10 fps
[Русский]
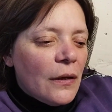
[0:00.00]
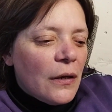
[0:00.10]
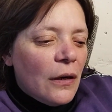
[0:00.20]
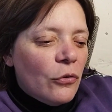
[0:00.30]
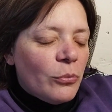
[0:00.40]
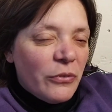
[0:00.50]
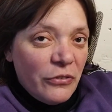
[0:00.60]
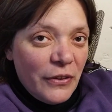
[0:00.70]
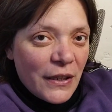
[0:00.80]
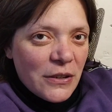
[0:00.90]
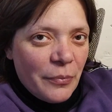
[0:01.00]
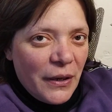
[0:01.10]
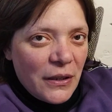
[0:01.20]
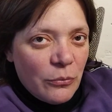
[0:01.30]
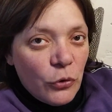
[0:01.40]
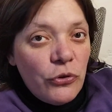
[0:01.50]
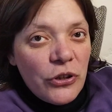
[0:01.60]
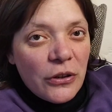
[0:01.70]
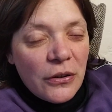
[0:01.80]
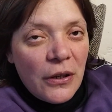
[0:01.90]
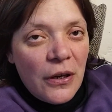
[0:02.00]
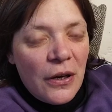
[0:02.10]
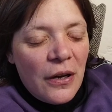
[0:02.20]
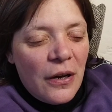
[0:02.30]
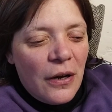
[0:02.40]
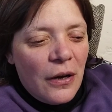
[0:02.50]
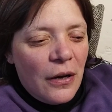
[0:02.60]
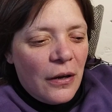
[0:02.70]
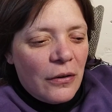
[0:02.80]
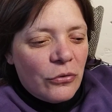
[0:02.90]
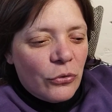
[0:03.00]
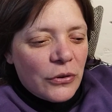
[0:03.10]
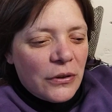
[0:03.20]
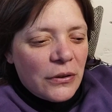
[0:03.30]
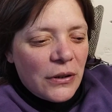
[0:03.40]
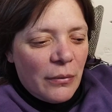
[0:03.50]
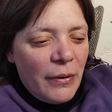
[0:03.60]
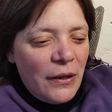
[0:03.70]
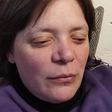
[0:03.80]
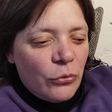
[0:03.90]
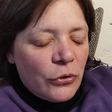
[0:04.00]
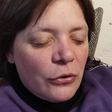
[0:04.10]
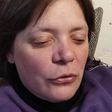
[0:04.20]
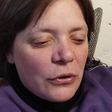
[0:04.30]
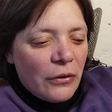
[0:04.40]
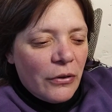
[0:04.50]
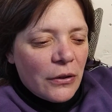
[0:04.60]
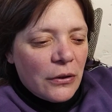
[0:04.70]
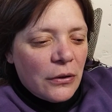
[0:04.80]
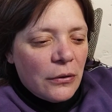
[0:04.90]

И я говорю, мы в 12 приедем ночи. Вот, нормально будет? Он говорит,